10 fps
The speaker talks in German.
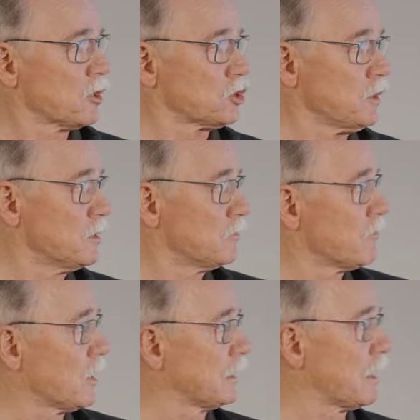
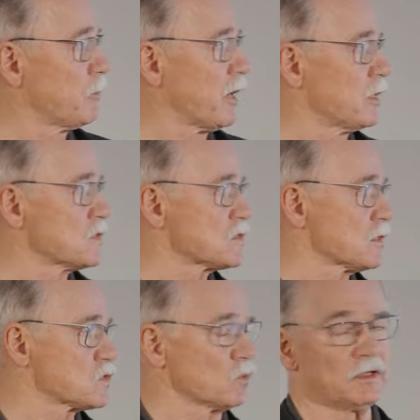Maschinen waren da im
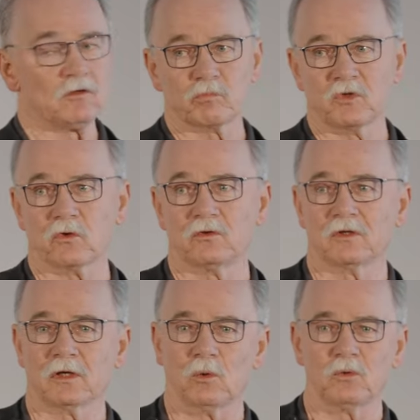Einsatz und
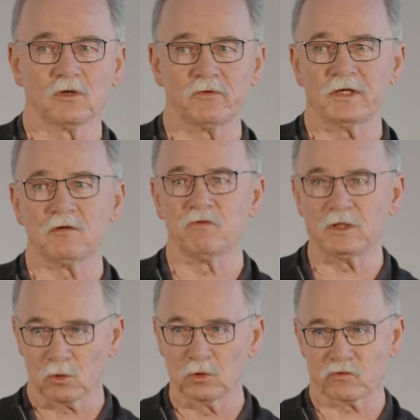insbesondere unter welchen
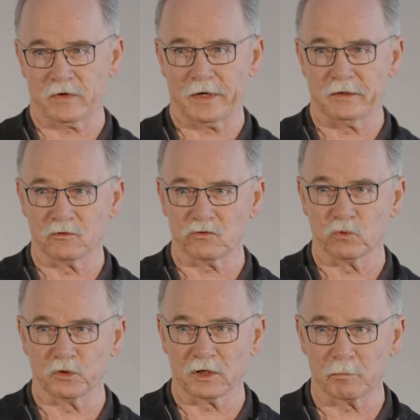
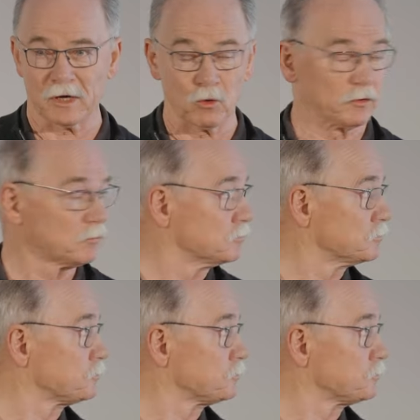Witterungsverhältnissen wurde gebaut.